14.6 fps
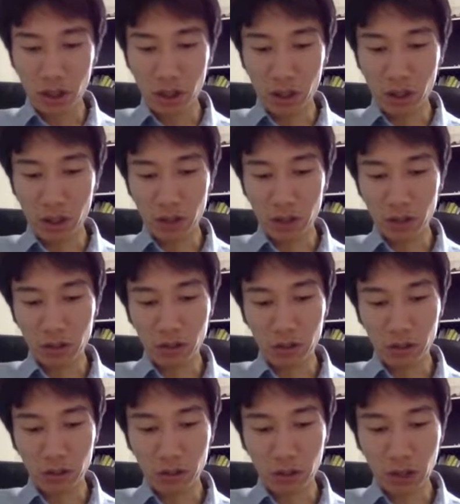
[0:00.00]

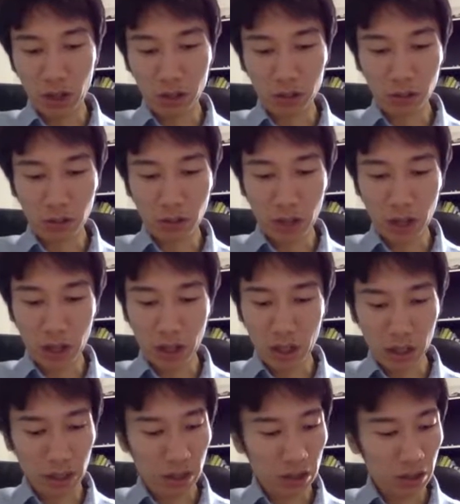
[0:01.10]
えー、っと、あと
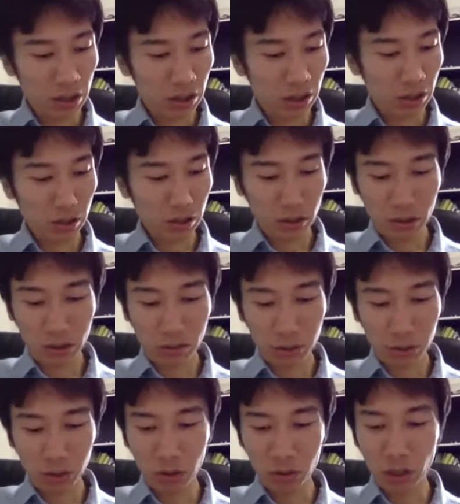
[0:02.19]
は、
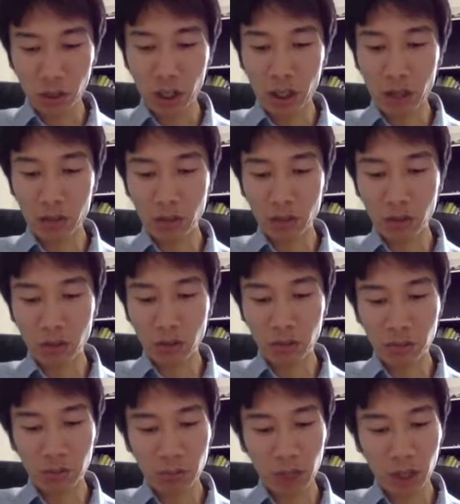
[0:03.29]
まあ、そのダイレクト
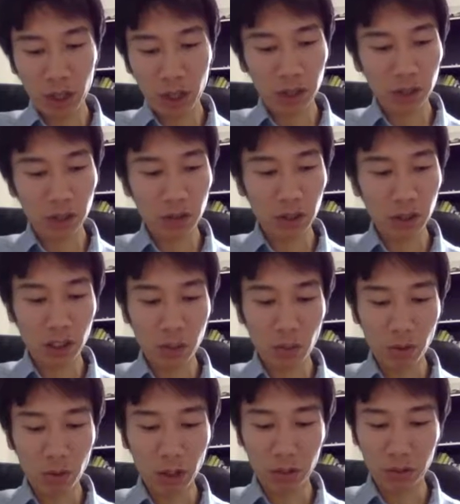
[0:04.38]
マーケティング的な
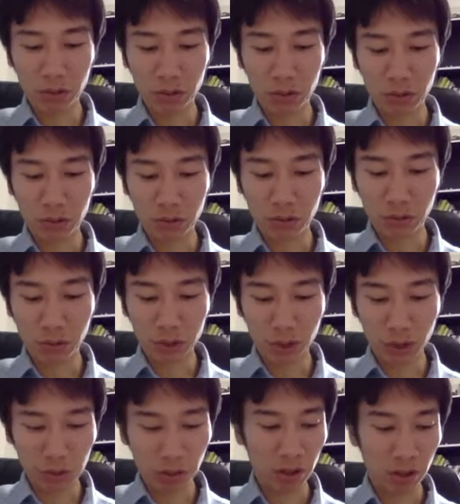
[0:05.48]
モデルを教
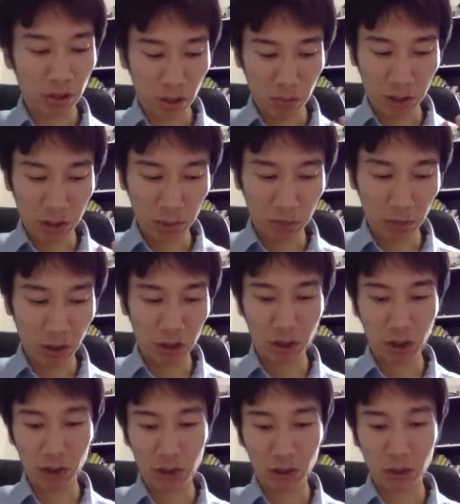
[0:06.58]
えてもらったのが、まあ、一番多かっ
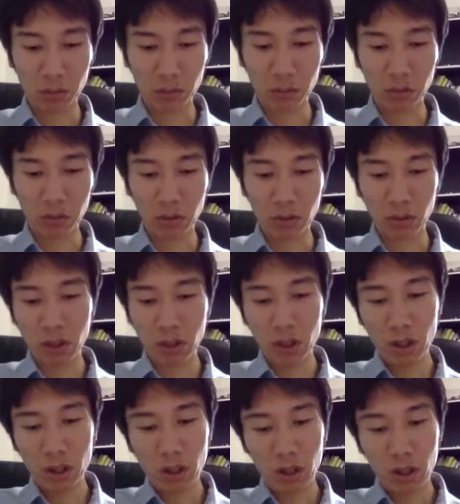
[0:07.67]
たんですけども、
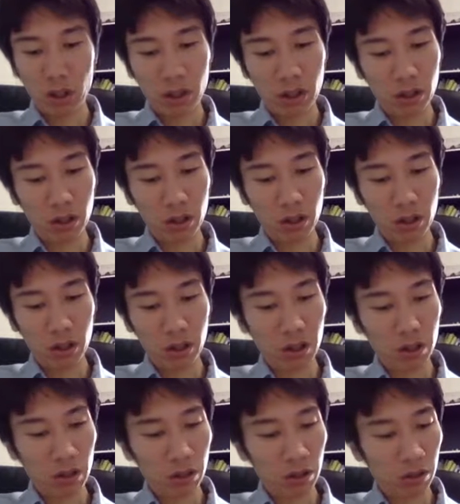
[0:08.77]

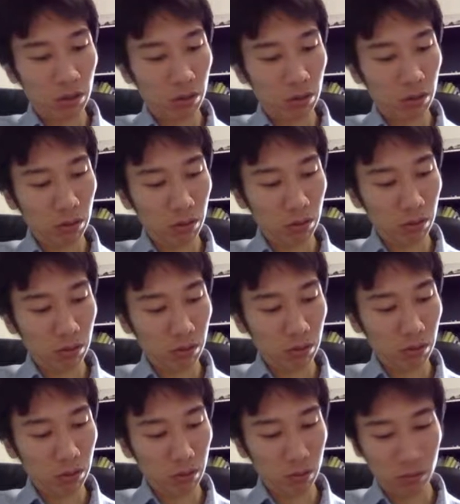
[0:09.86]
えー、っ
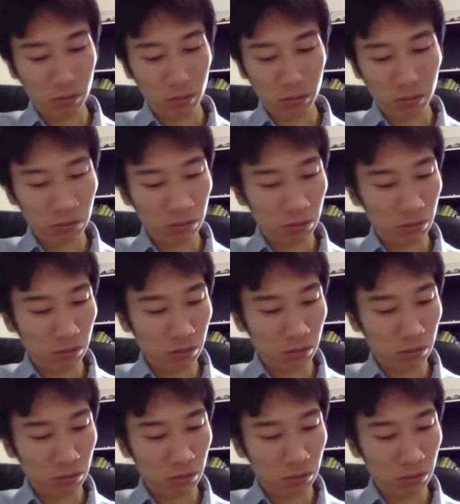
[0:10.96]
と、